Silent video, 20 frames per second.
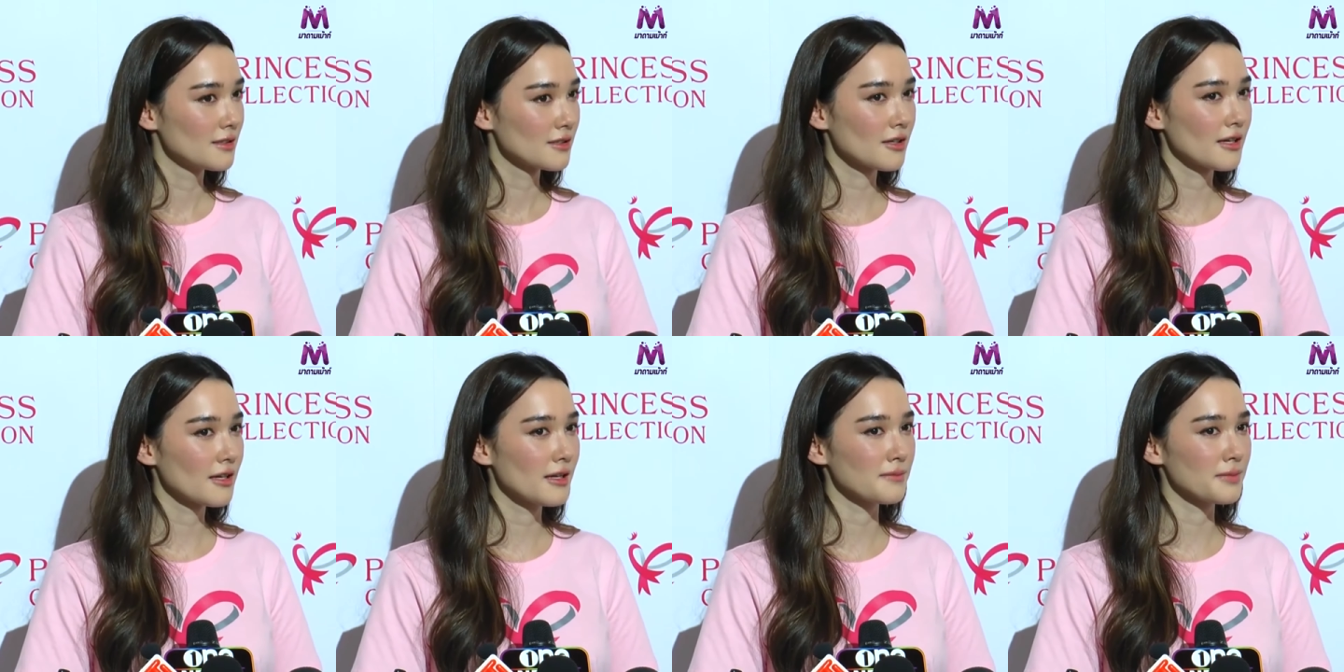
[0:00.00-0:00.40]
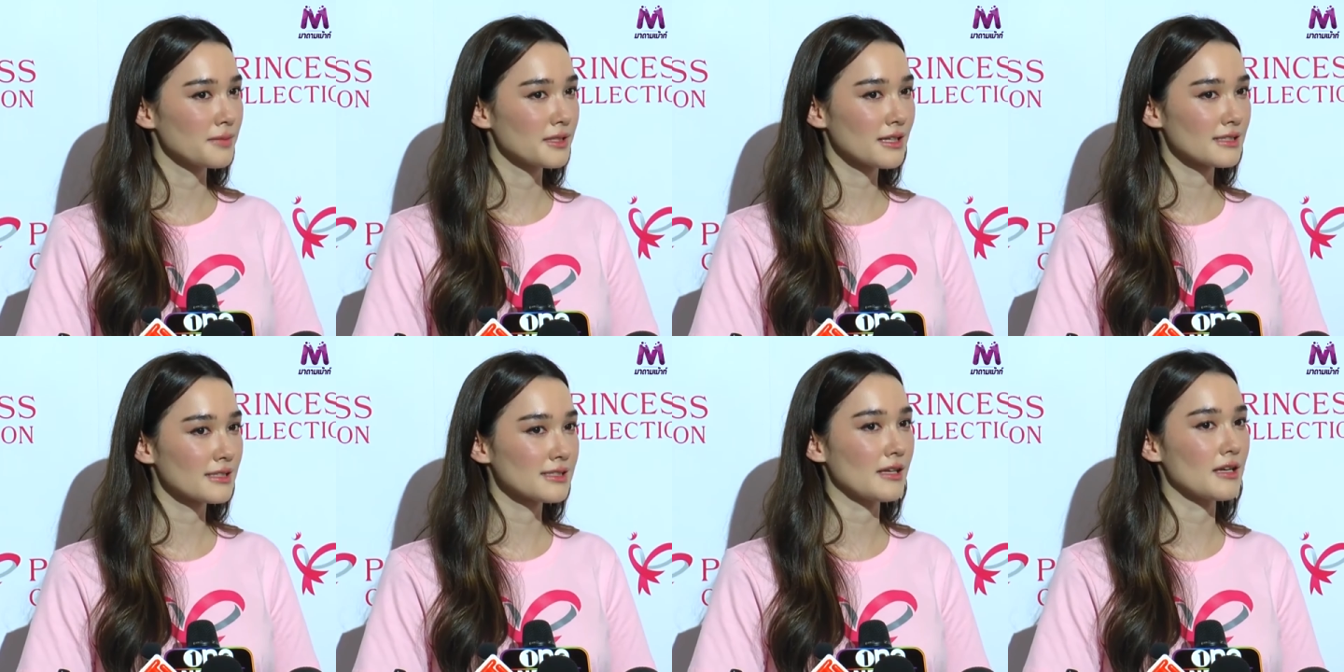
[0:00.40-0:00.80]
ก็เห็นเป็
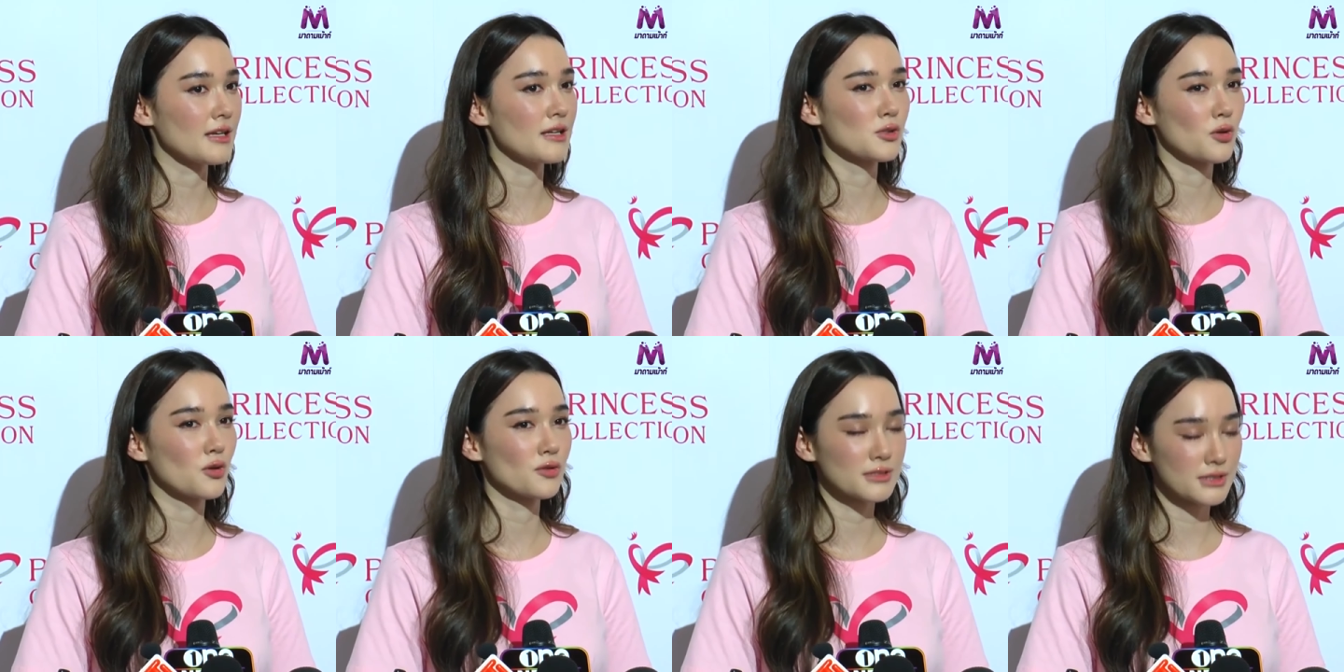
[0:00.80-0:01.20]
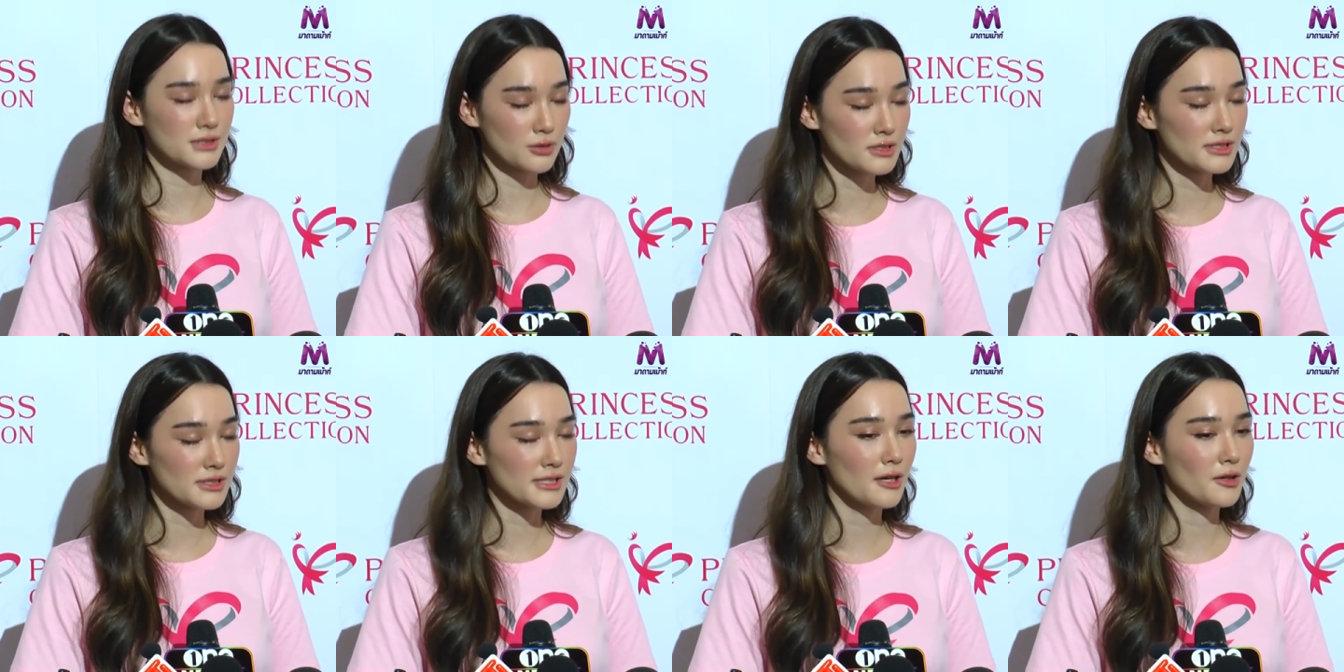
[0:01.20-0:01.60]
นกระแสใน
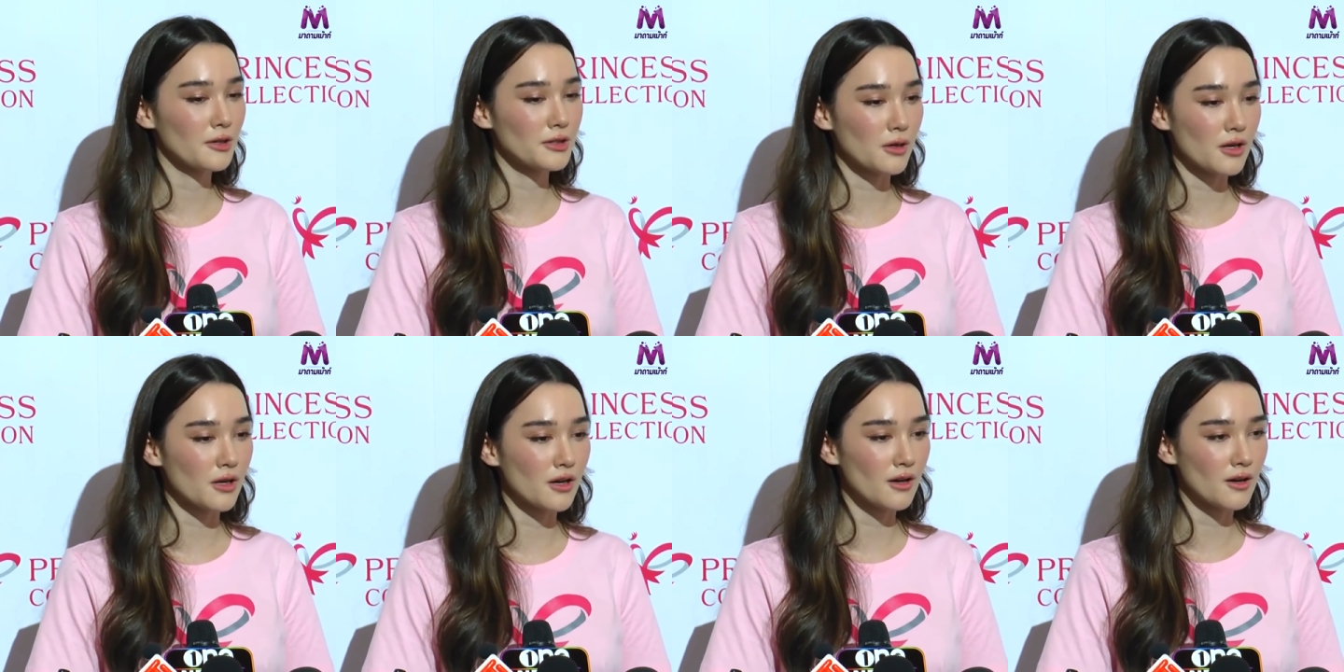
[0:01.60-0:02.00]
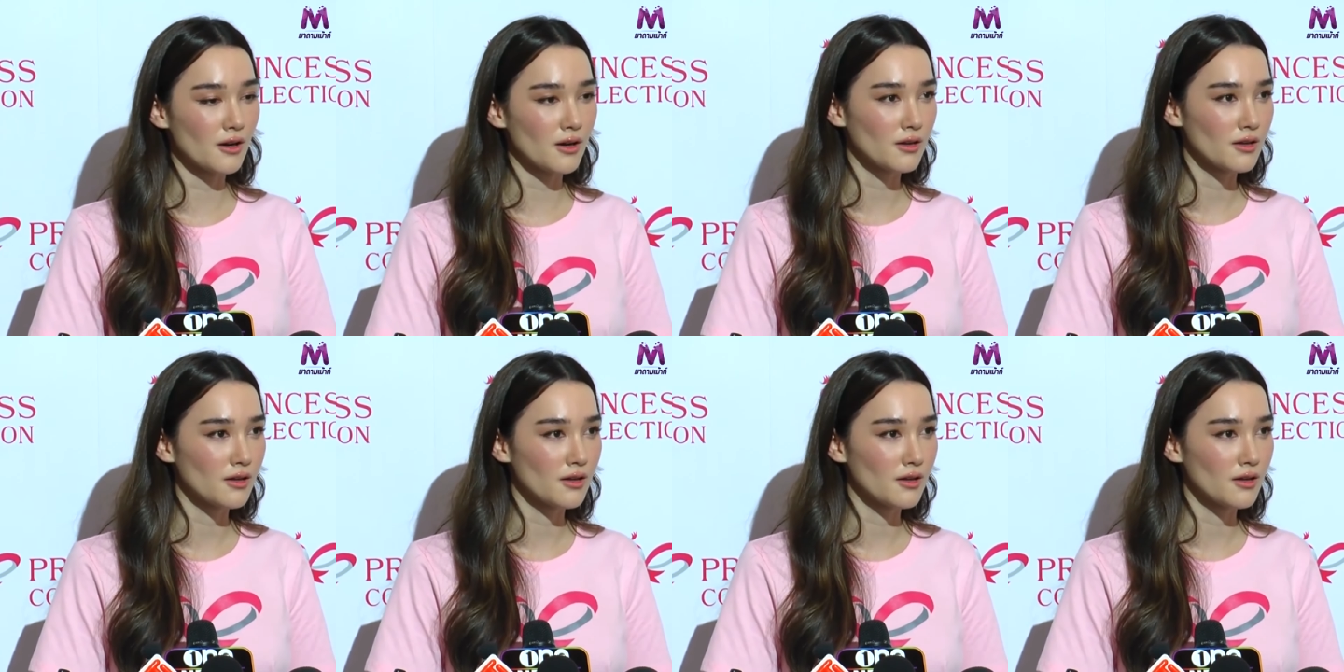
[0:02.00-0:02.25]
โซเชียลแต่ก็